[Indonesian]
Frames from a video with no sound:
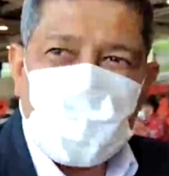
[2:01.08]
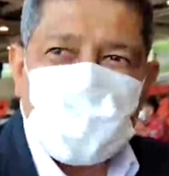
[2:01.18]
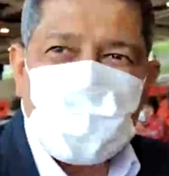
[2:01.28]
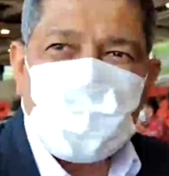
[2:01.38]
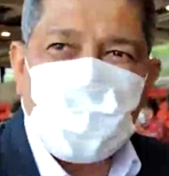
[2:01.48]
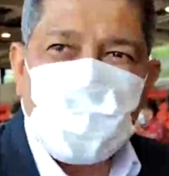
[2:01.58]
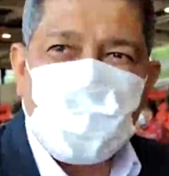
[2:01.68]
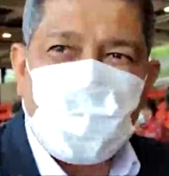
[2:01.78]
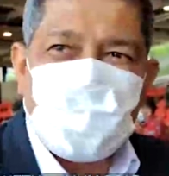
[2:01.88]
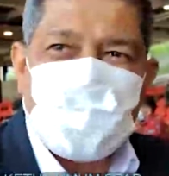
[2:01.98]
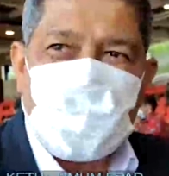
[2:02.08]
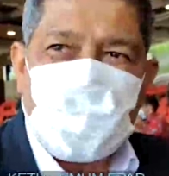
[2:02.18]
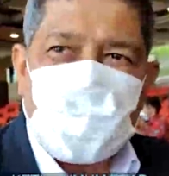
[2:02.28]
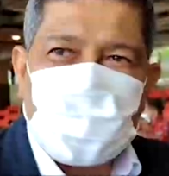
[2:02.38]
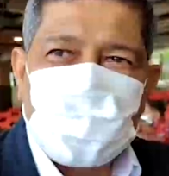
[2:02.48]
salah satu
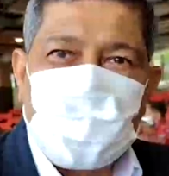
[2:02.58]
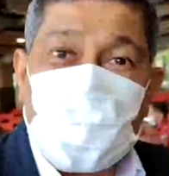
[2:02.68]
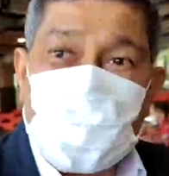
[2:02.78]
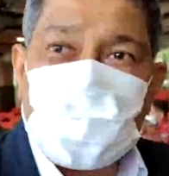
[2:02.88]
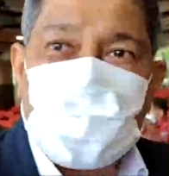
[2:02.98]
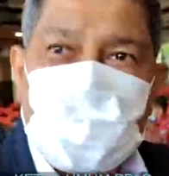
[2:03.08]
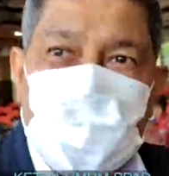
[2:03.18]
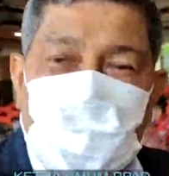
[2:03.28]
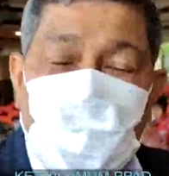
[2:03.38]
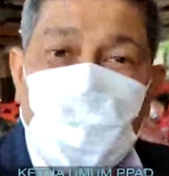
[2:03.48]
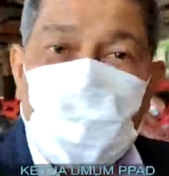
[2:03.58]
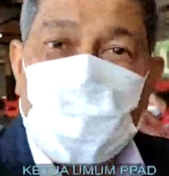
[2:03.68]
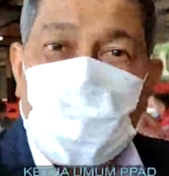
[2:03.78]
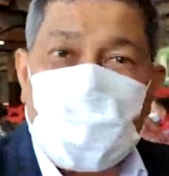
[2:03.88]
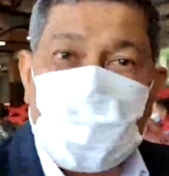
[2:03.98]
perusahaan milik eh,
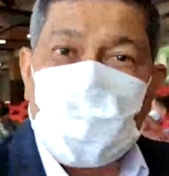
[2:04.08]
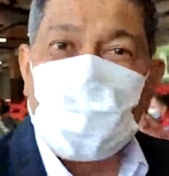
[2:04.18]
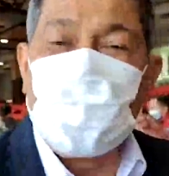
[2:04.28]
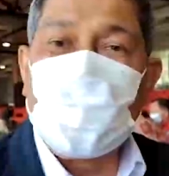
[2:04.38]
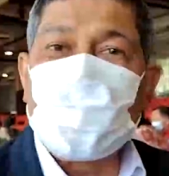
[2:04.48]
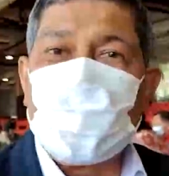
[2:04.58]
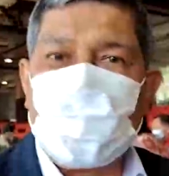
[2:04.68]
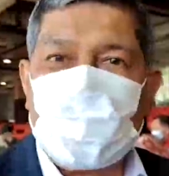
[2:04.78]
kolonial Hindia Belanda